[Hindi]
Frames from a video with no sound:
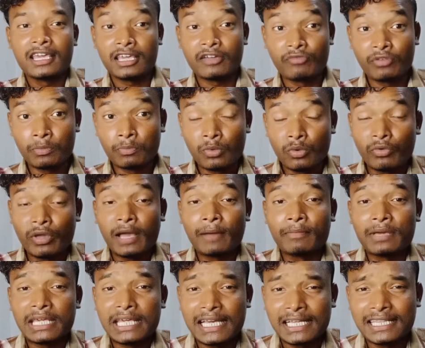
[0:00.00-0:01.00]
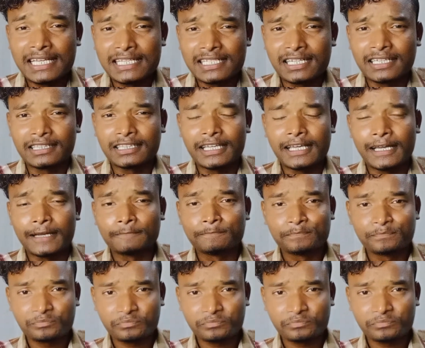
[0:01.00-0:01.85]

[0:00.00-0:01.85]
या फिर मूवी हमें ये दे सकती है